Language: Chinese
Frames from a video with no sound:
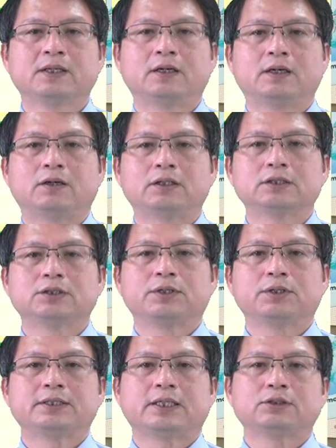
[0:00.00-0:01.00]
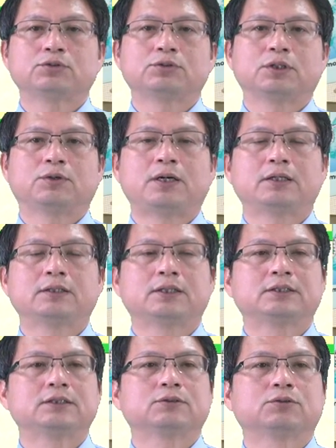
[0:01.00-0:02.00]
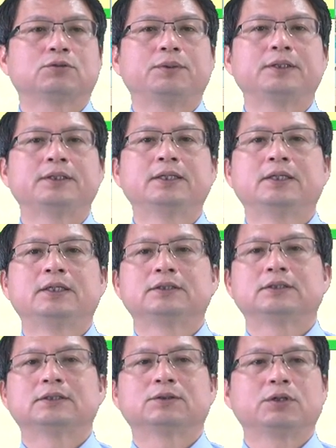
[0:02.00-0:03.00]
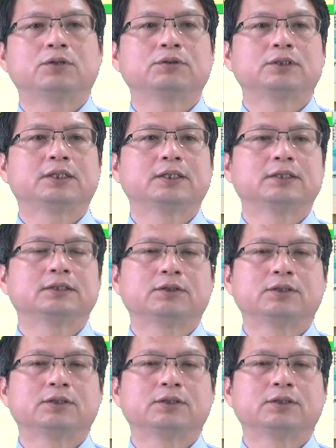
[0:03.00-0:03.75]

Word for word: 啊二进位相处的话，那其实我们是会用一个叫